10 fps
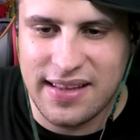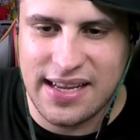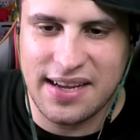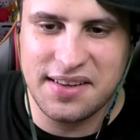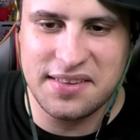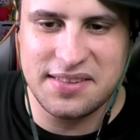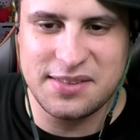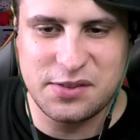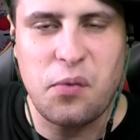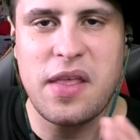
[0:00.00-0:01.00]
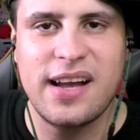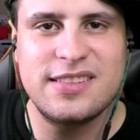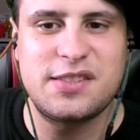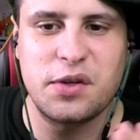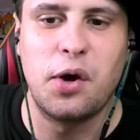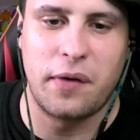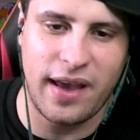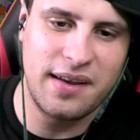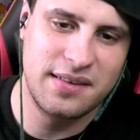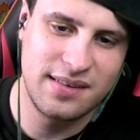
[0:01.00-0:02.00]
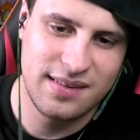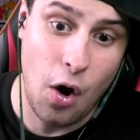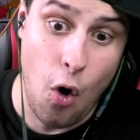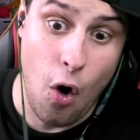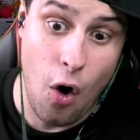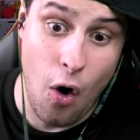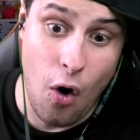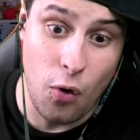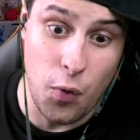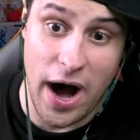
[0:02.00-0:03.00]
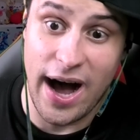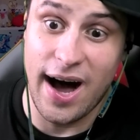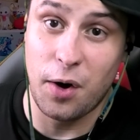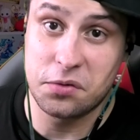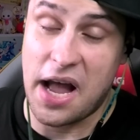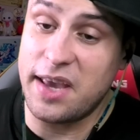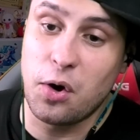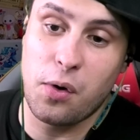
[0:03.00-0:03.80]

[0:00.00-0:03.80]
なんかそんな感じするよね。わお太